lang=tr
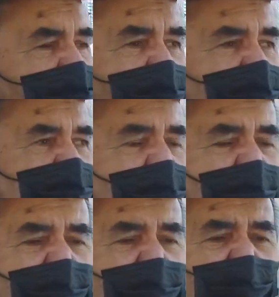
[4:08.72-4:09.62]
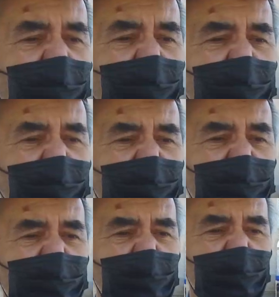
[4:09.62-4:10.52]
Vallahi cahillik diyorum. Başka bir
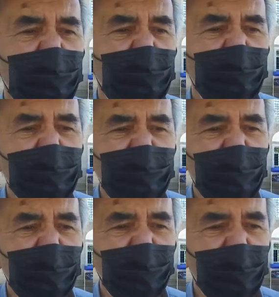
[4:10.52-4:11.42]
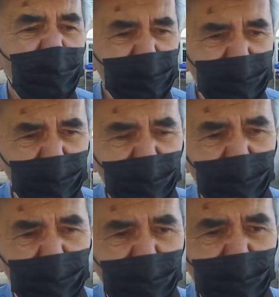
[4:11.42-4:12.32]
şey söylemiyorum. Ne zararı var?
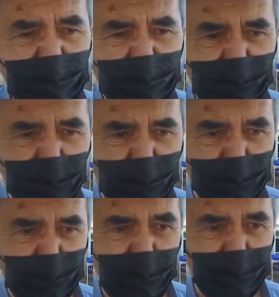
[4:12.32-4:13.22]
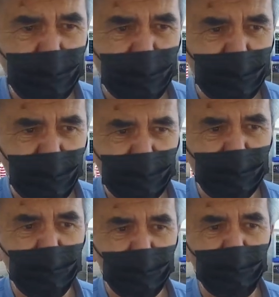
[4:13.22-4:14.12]
Devlet bizi öldürecek mi aşı
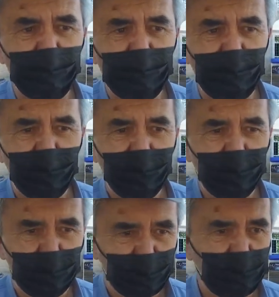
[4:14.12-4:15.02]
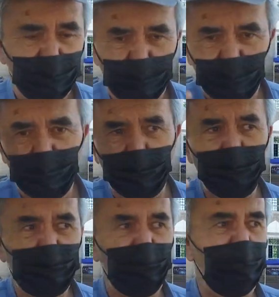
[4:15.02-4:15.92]
vurdurunca? Bir
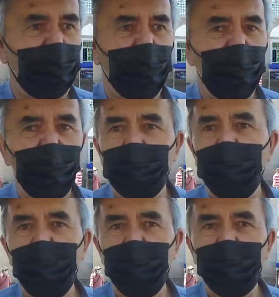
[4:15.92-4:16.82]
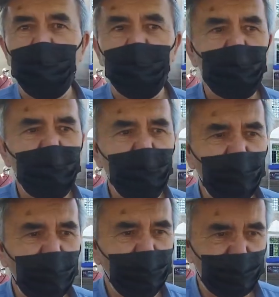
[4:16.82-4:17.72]
düşün şöyle. Yok. Niye
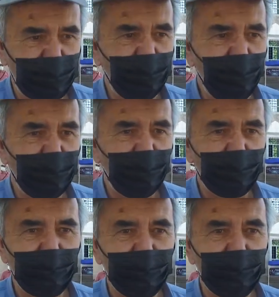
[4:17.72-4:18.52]
öyle bir şey var mı?